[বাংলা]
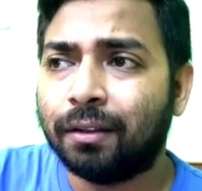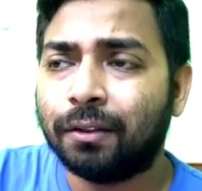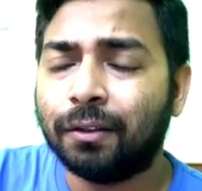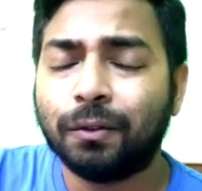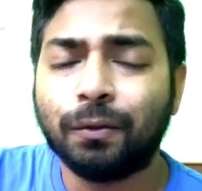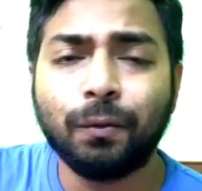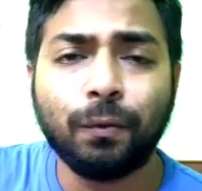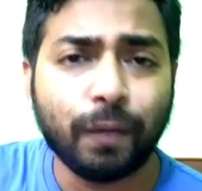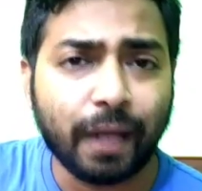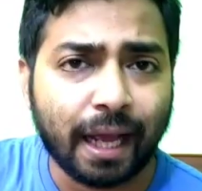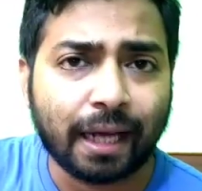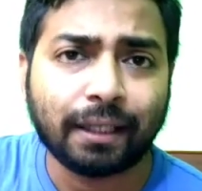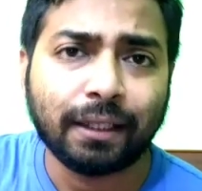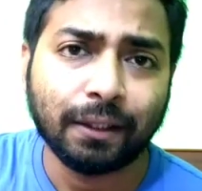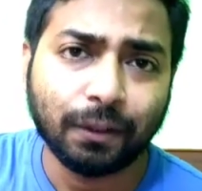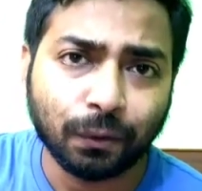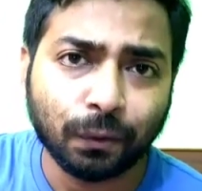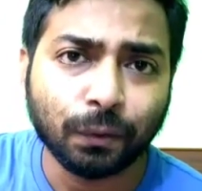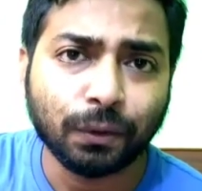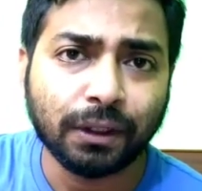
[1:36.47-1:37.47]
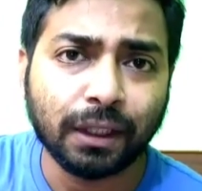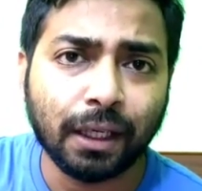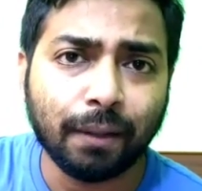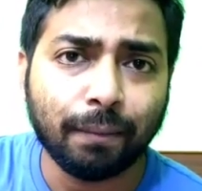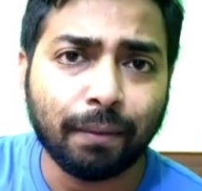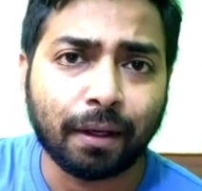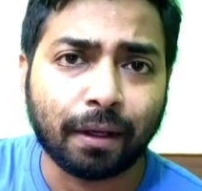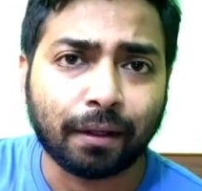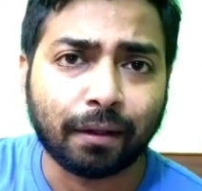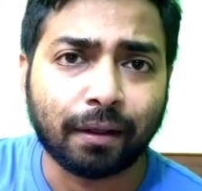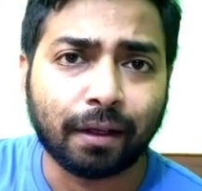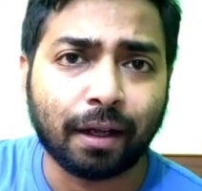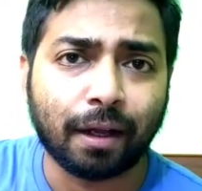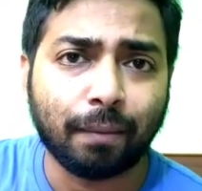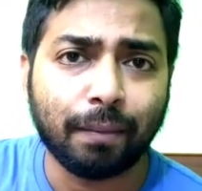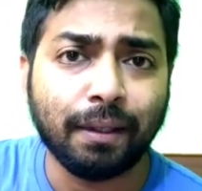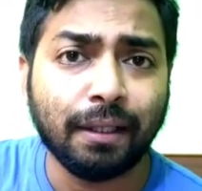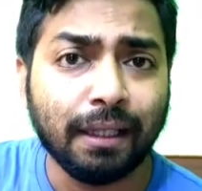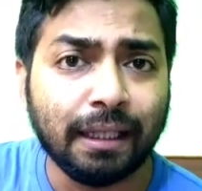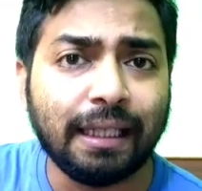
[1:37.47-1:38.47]
শুধু একটা দুটো সিনেমা
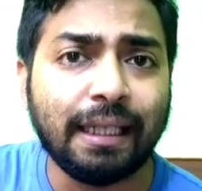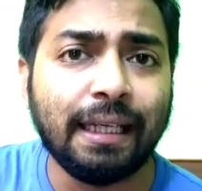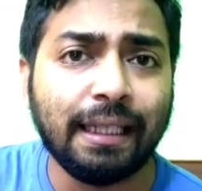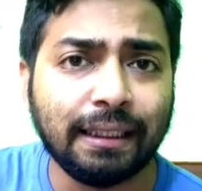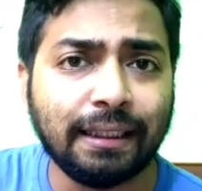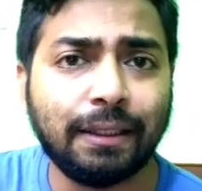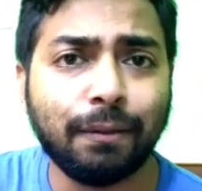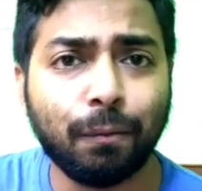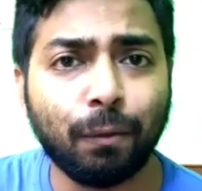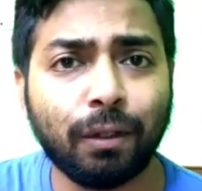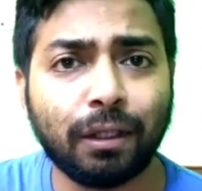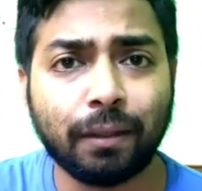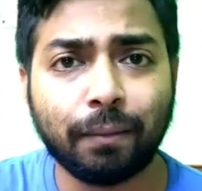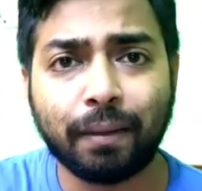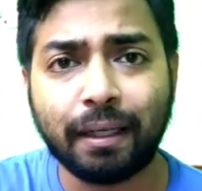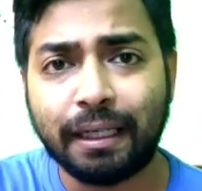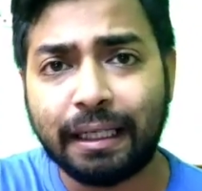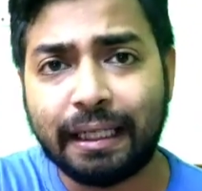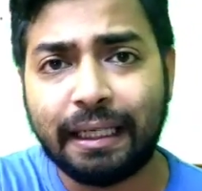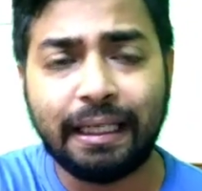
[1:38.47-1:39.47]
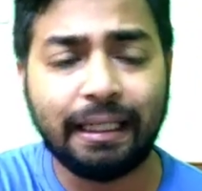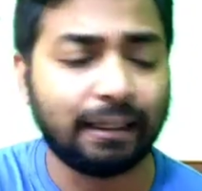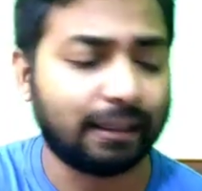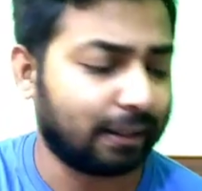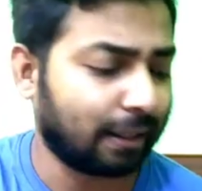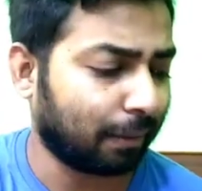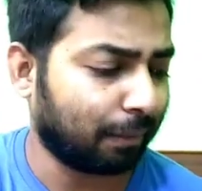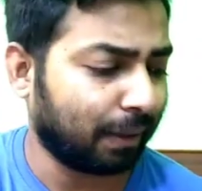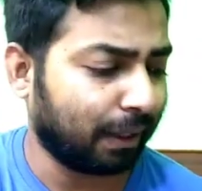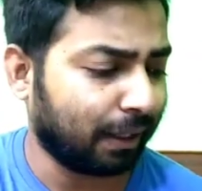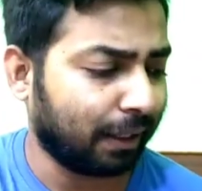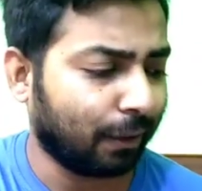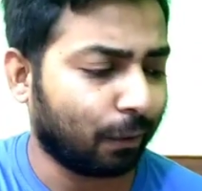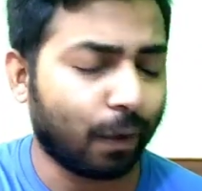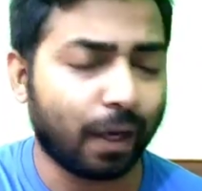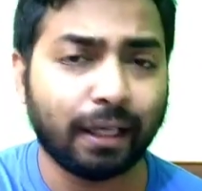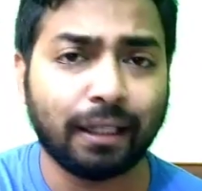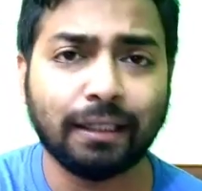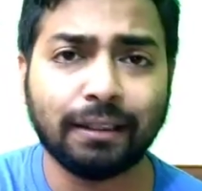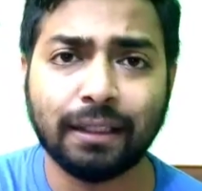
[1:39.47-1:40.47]
আমি লিস্ট বলতে পারি লিস্ট আমি এখানে
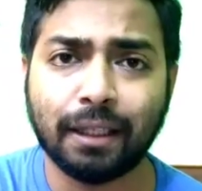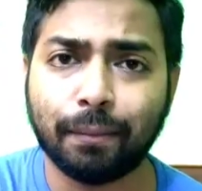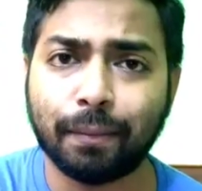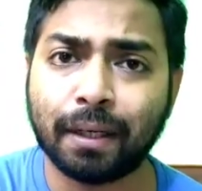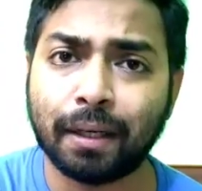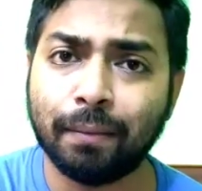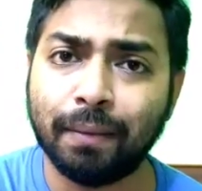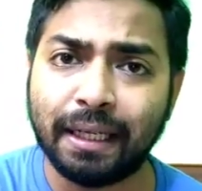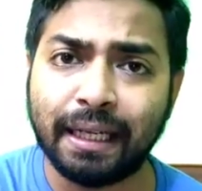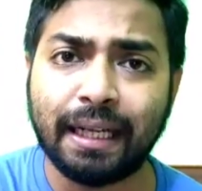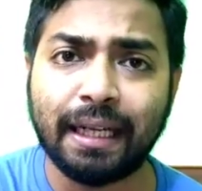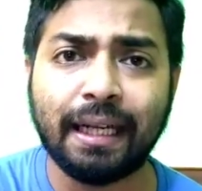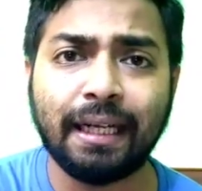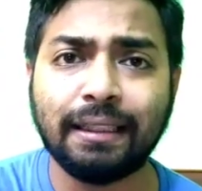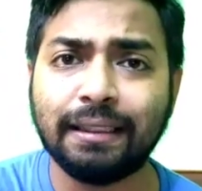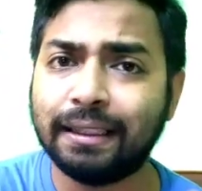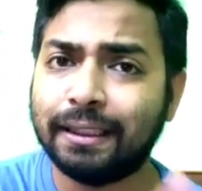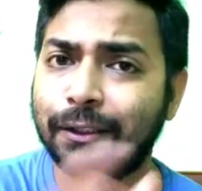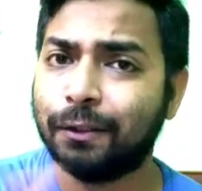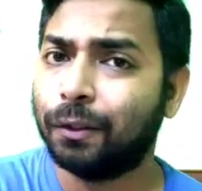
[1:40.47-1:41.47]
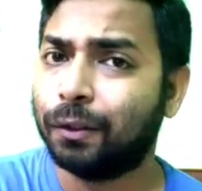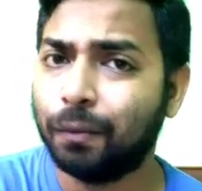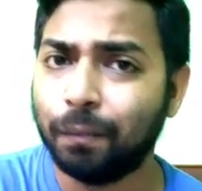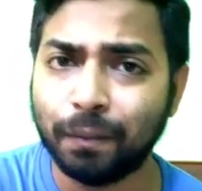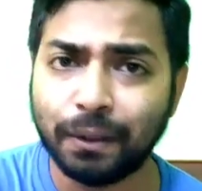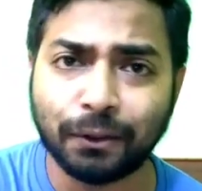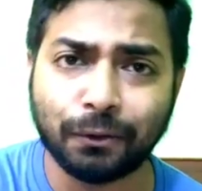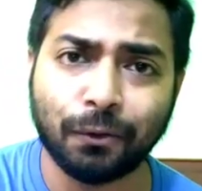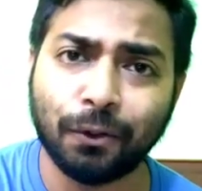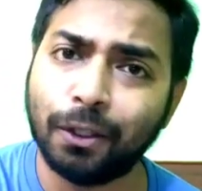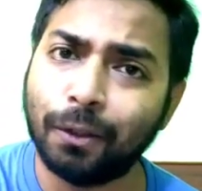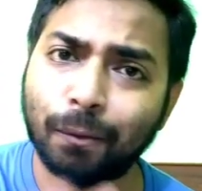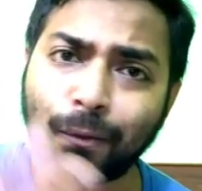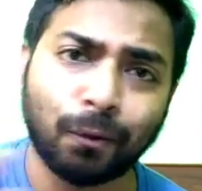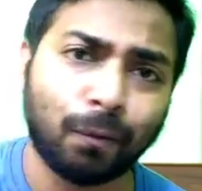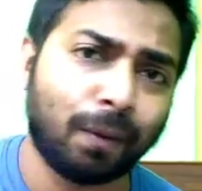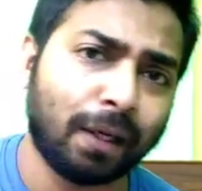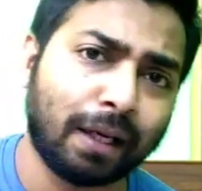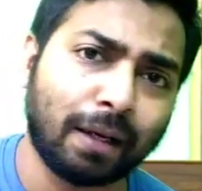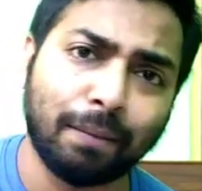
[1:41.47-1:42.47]
কয়েকটা সিনেমার নাম লিখে রেখেছি কিছু হয়তো মিস করে যাবো
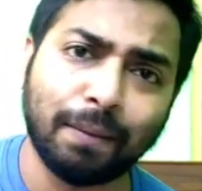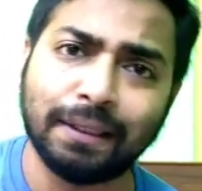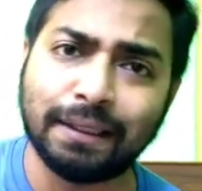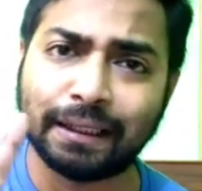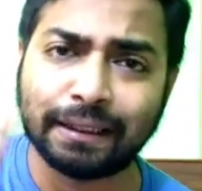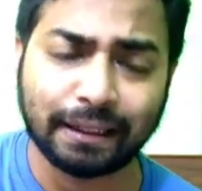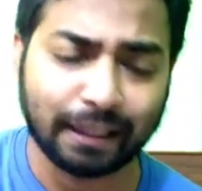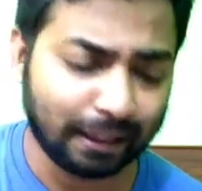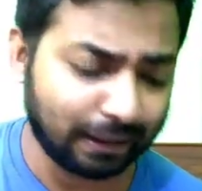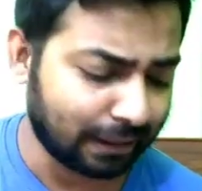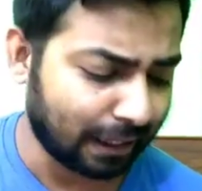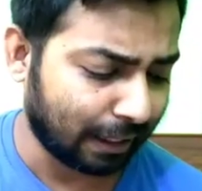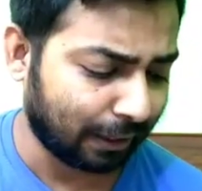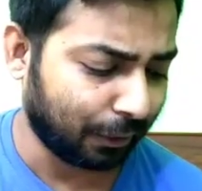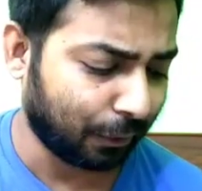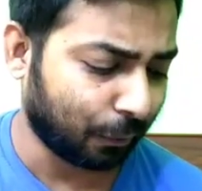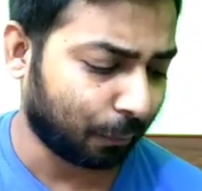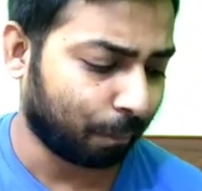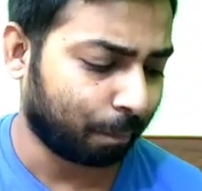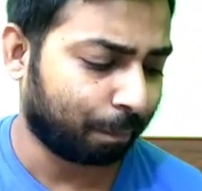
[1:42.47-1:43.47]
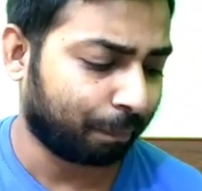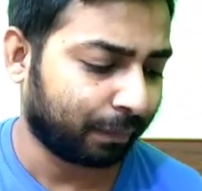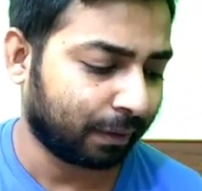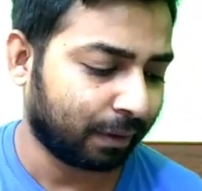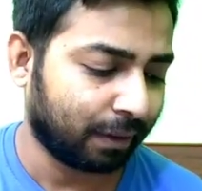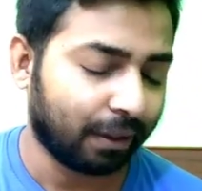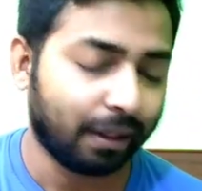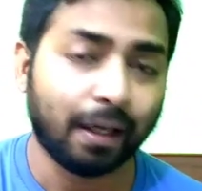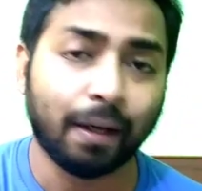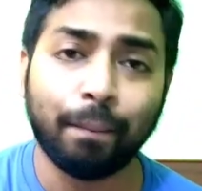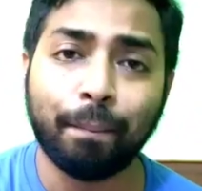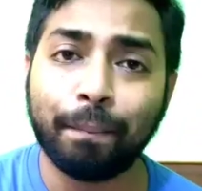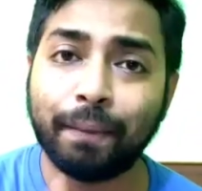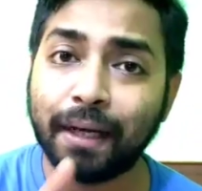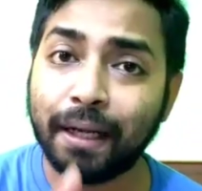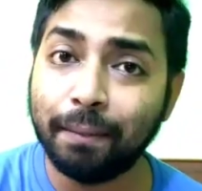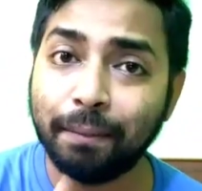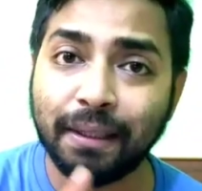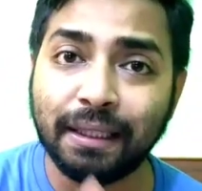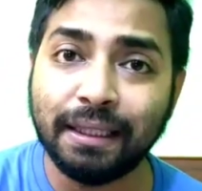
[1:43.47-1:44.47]
তোমরা কমেন্ট সেকশনে জানিও
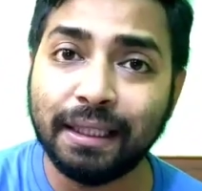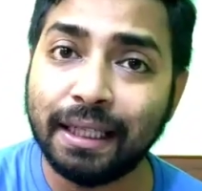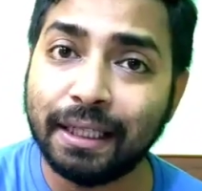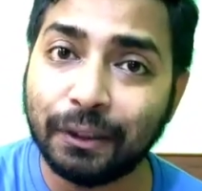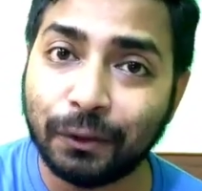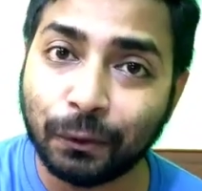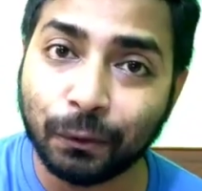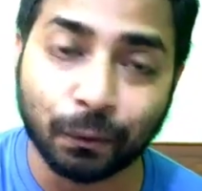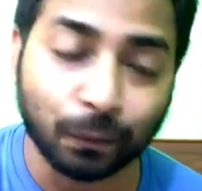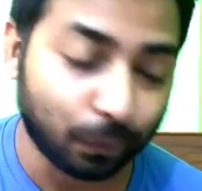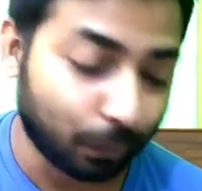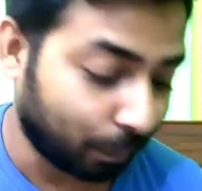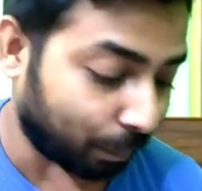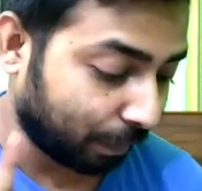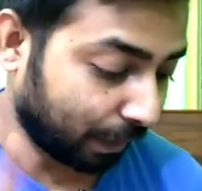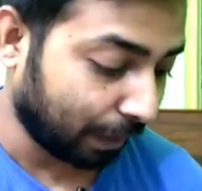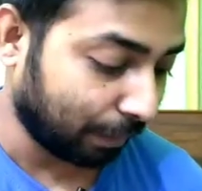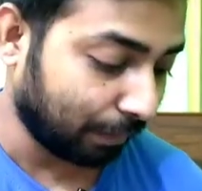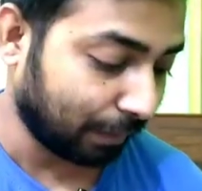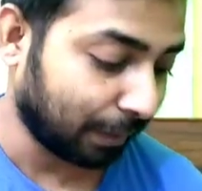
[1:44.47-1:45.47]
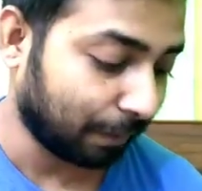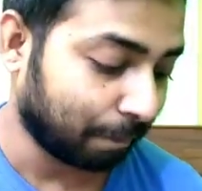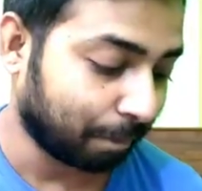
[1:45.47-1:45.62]
প্রেমী দিয়ে শুরু প্রেমী